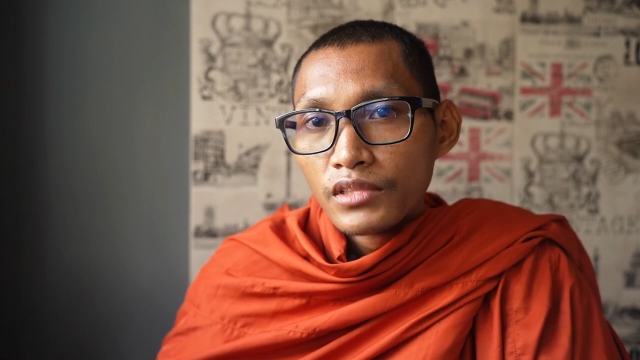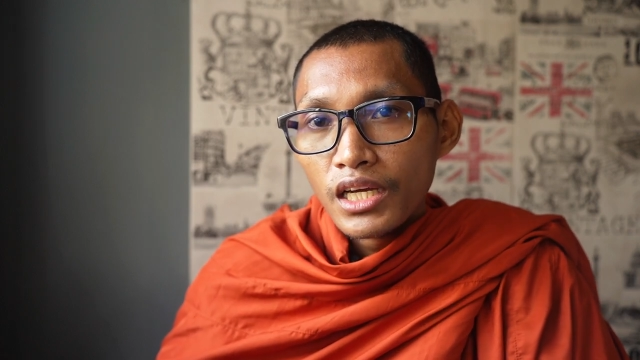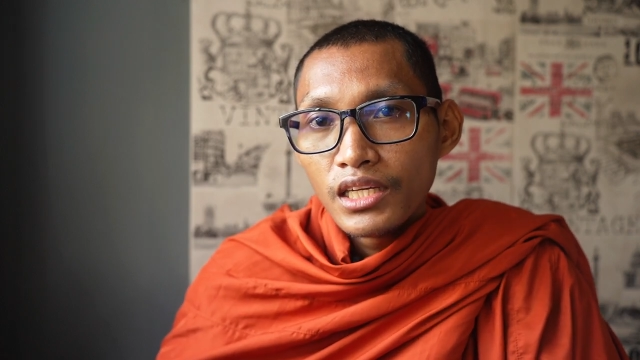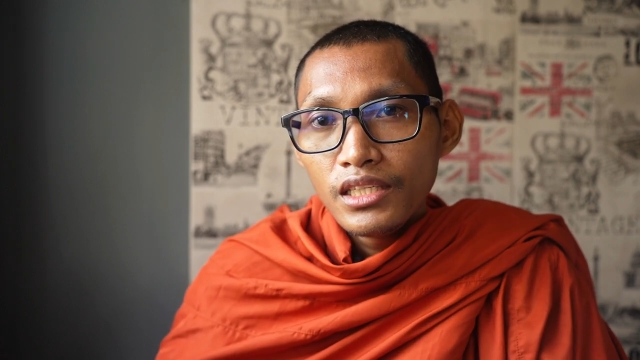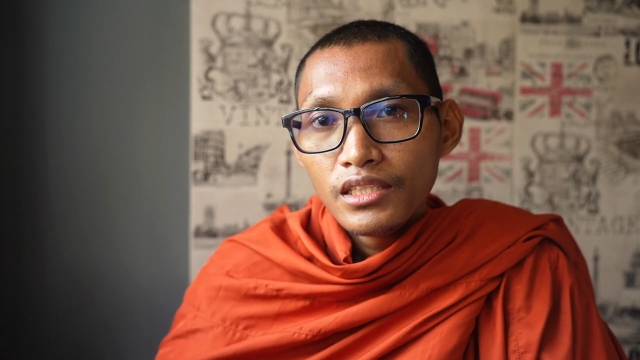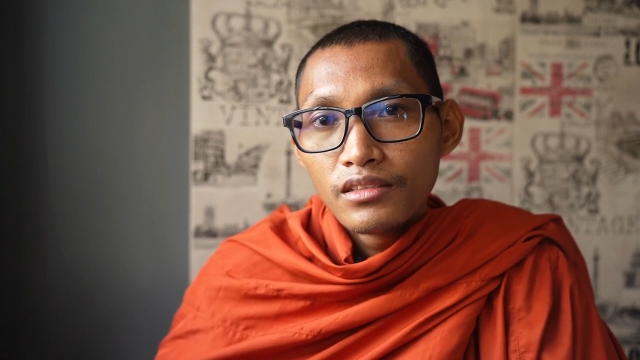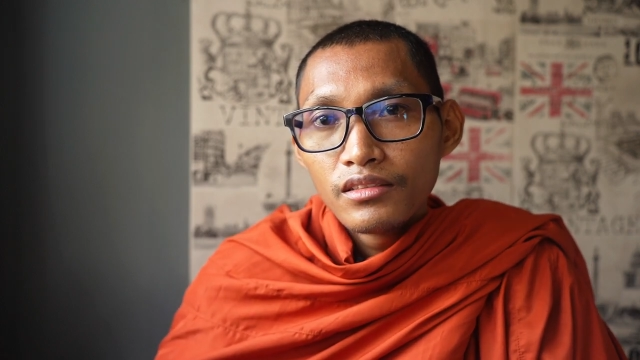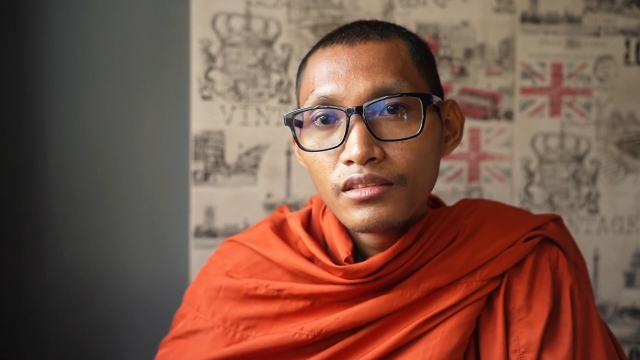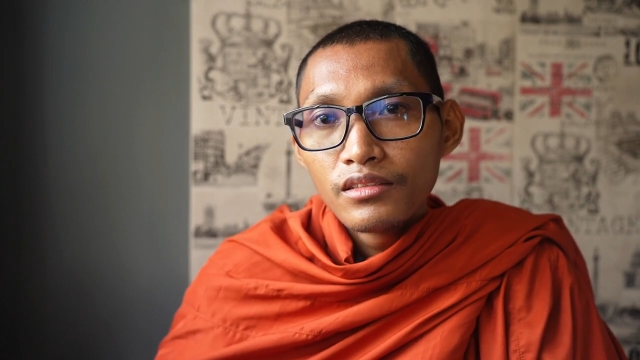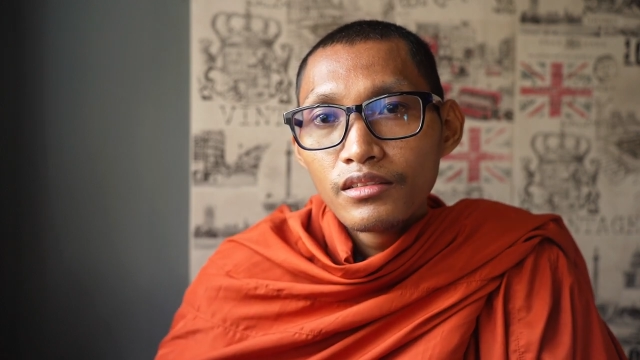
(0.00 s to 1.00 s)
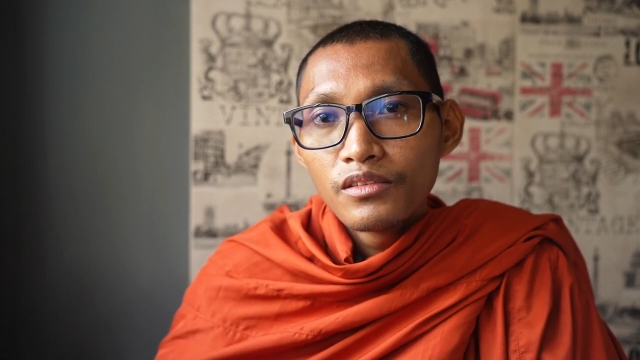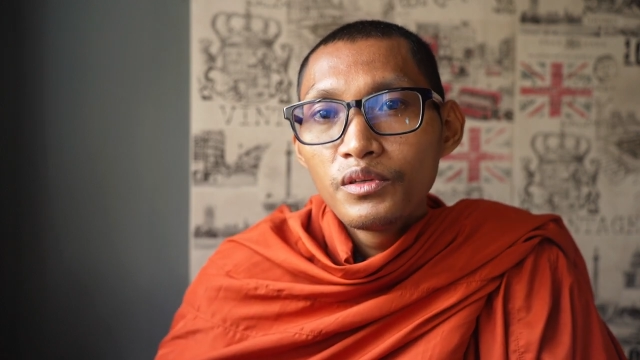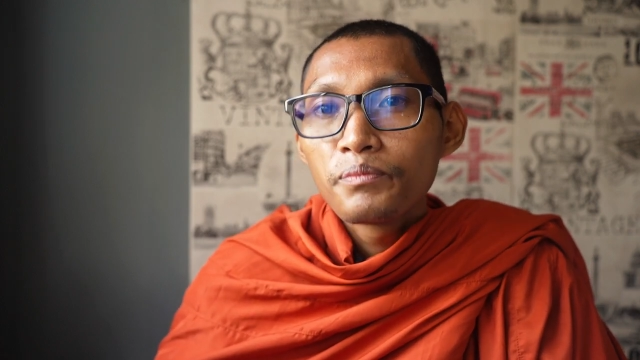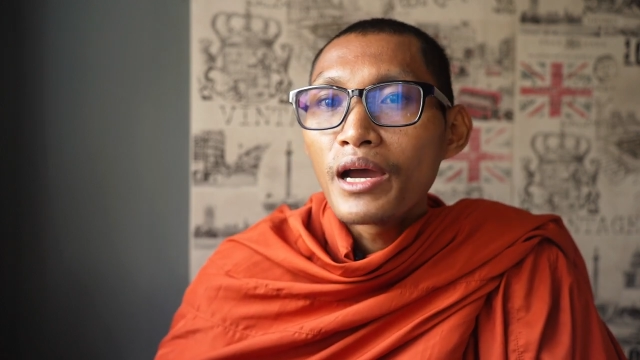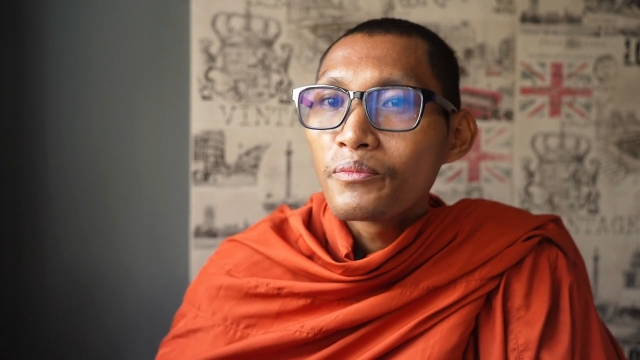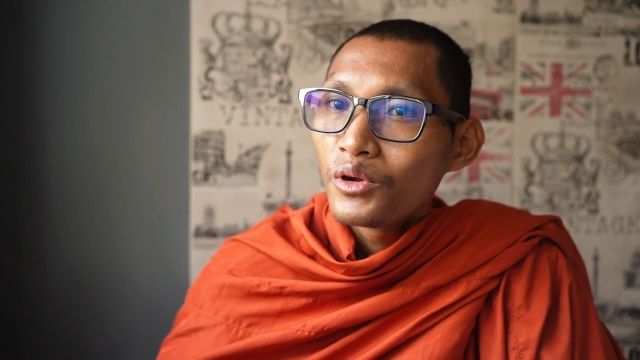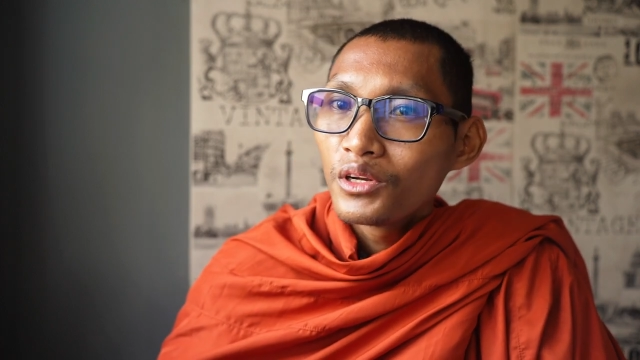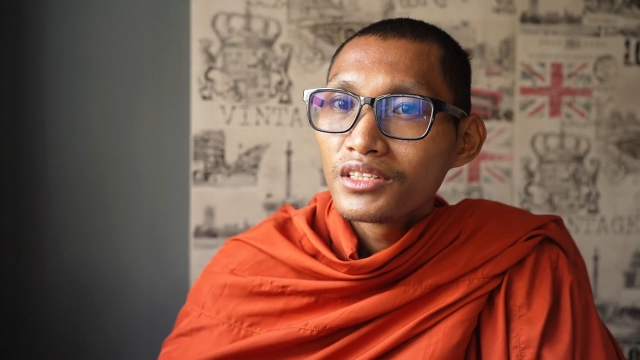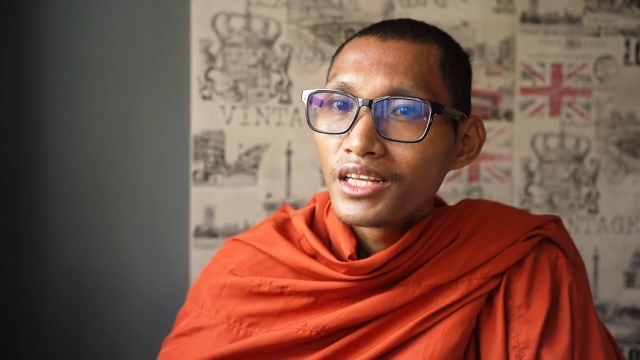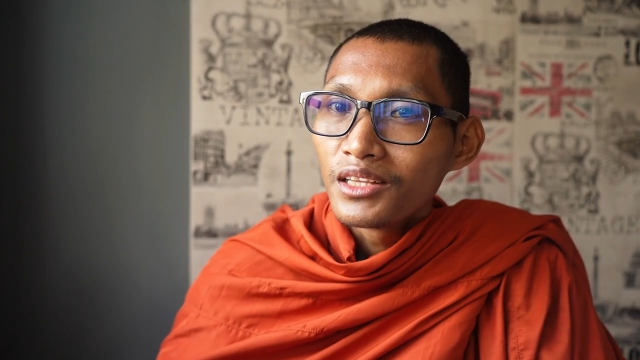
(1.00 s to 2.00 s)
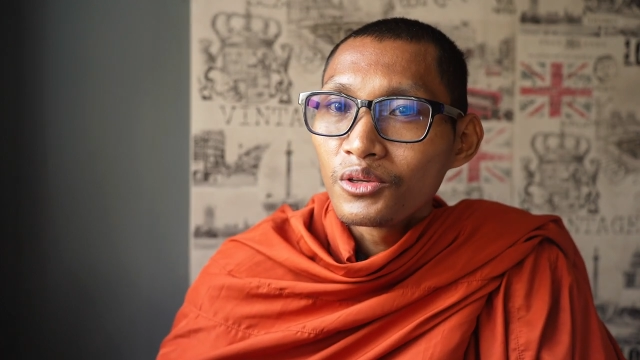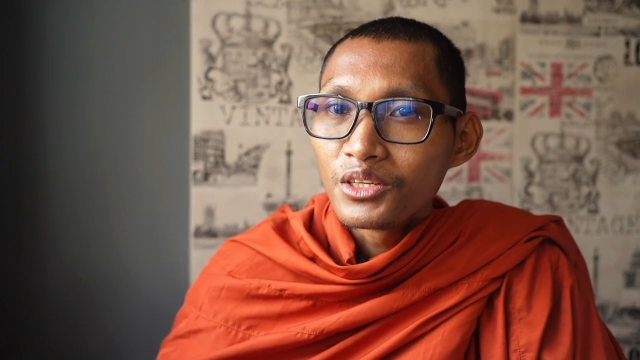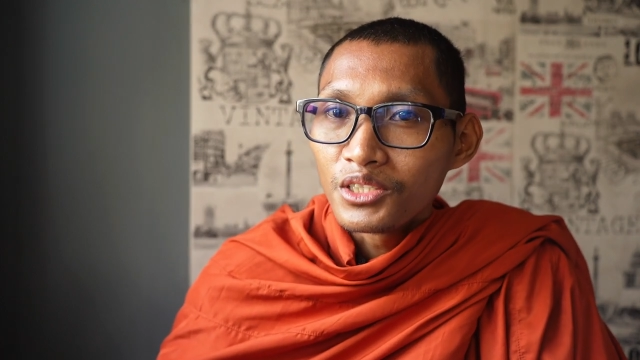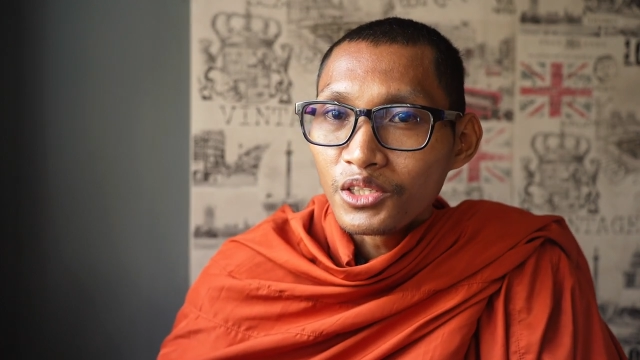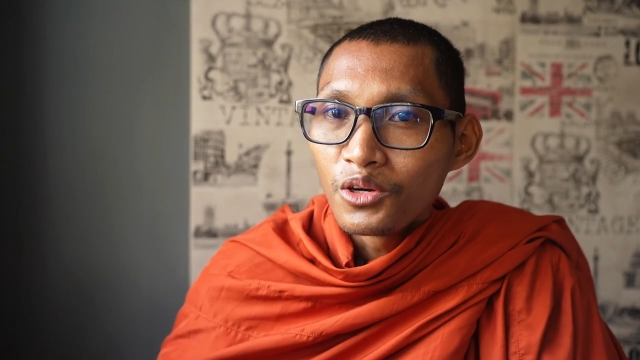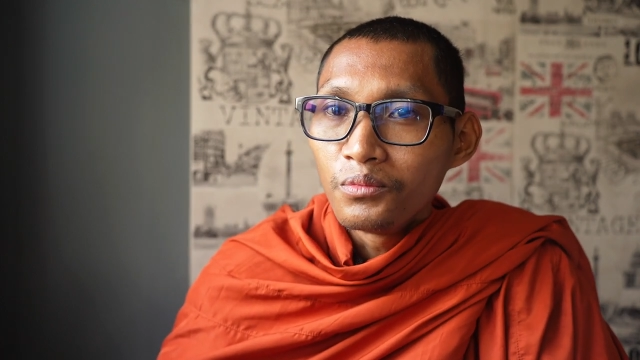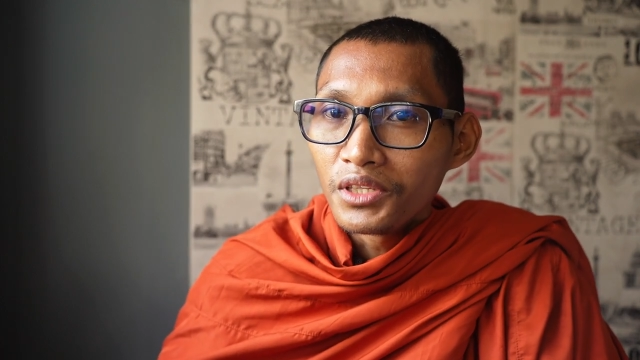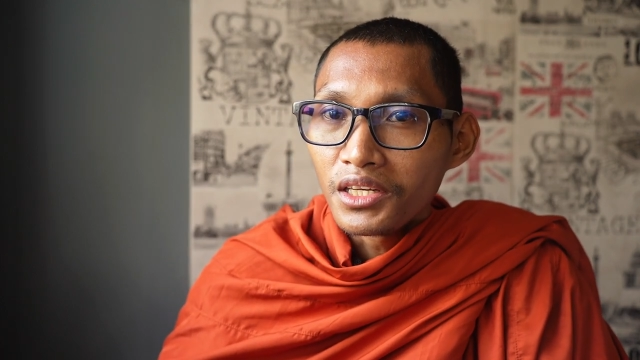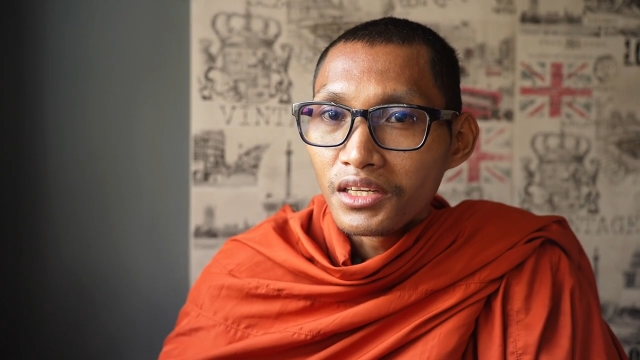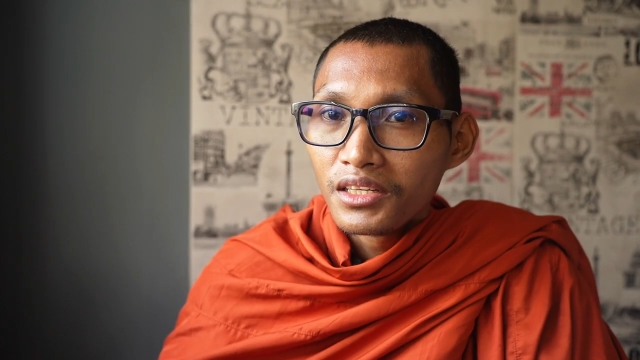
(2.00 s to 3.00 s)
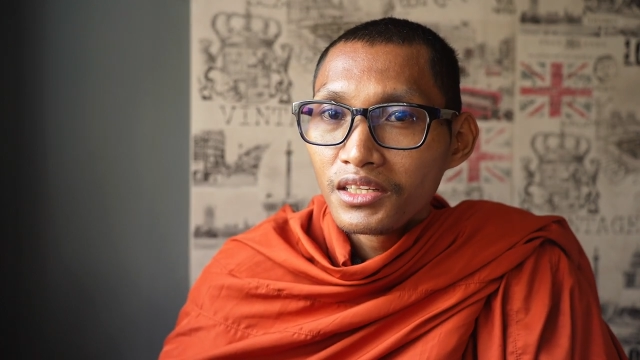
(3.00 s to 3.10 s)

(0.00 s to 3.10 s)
Đấy. Vì phát bó đó sẽ là thò dòng cốm liệt.